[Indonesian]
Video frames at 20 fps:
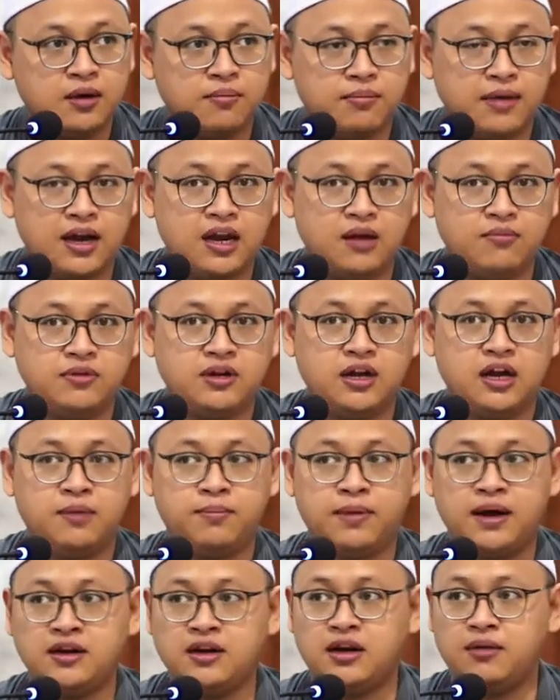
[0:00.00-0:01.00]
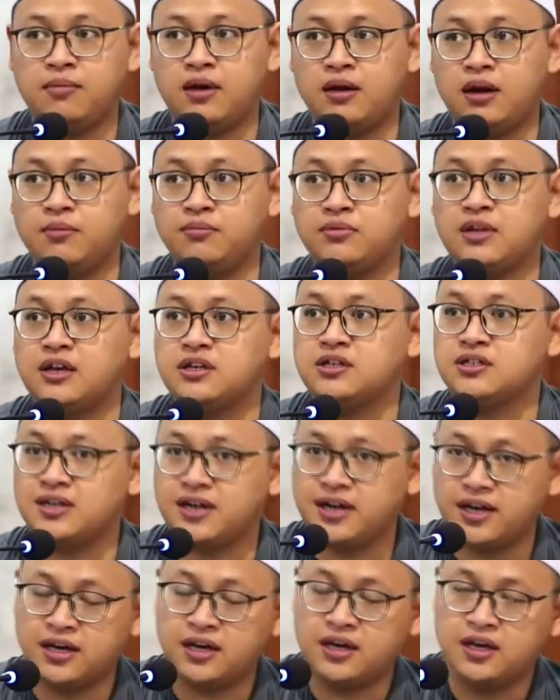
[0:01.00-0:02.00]
malam daripada malam
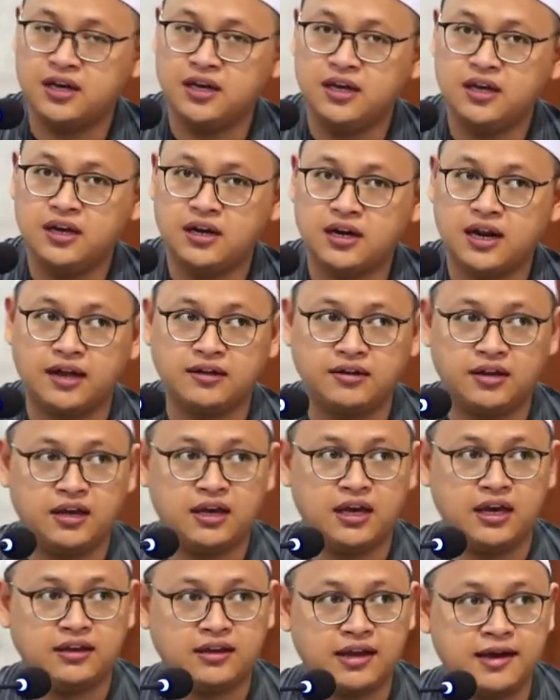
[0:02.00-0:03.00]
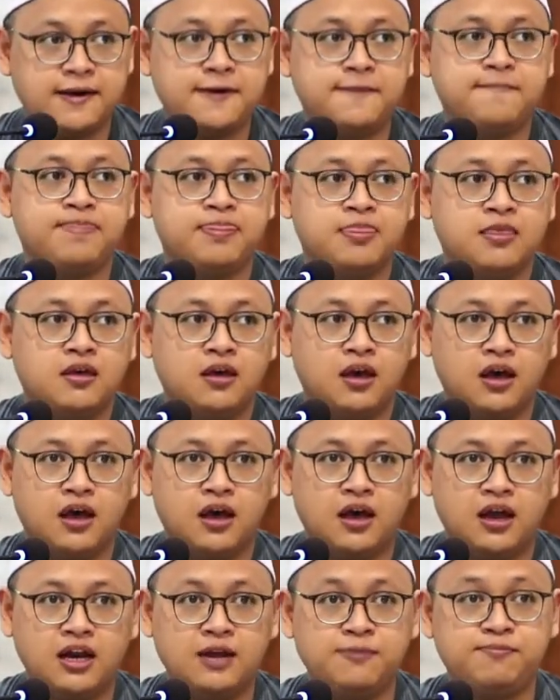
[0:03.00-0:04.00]
tasyrik nanti kita e,
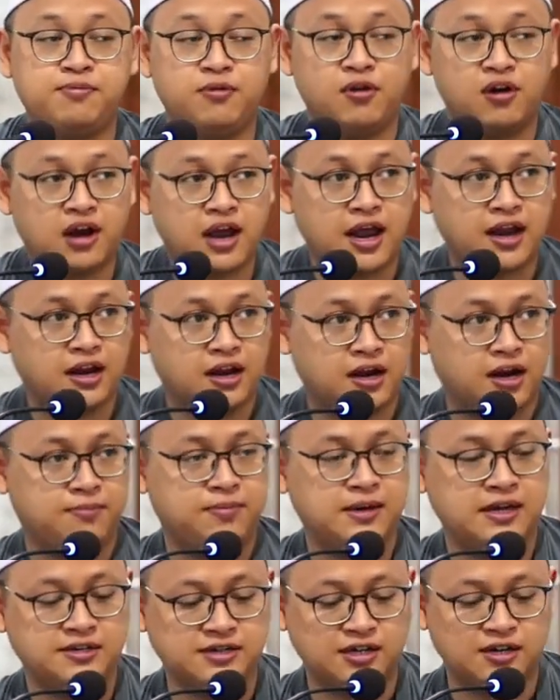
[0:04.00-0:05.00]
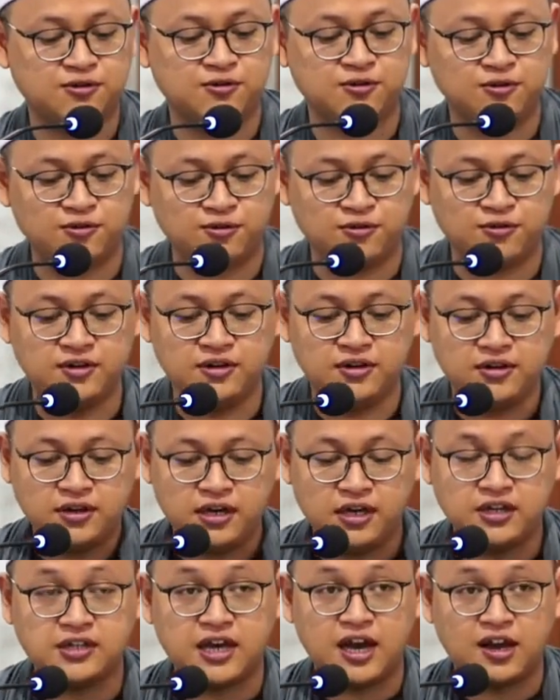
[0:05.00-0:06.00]
liburkan terlebih dahulu
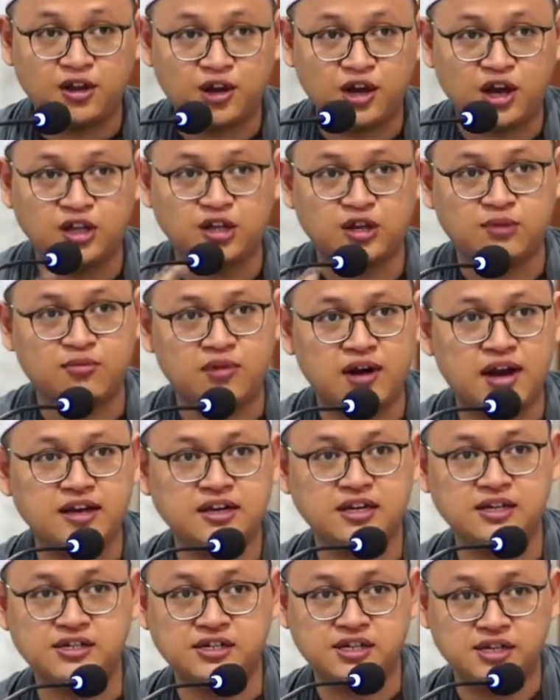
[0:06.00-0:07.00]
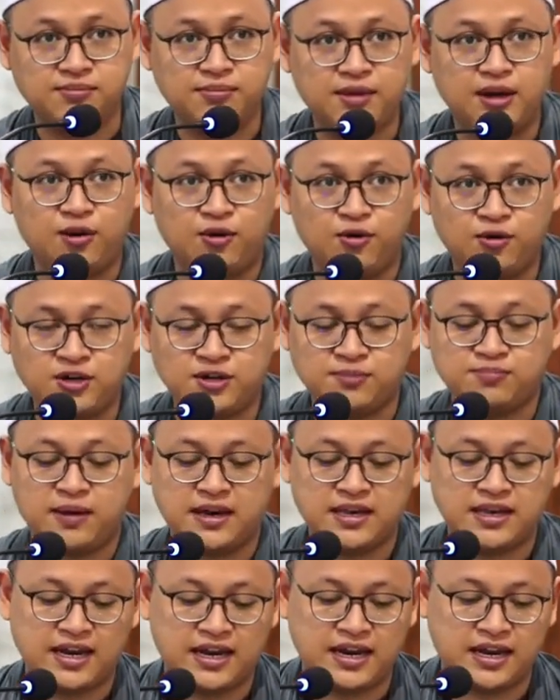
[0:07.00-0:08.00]
Insya Allah ketemu lagi di minggu
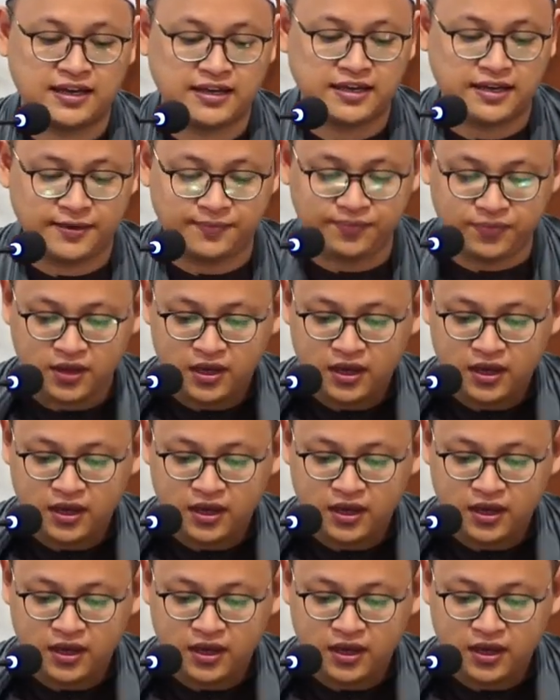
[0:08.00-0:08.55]
depannya lagi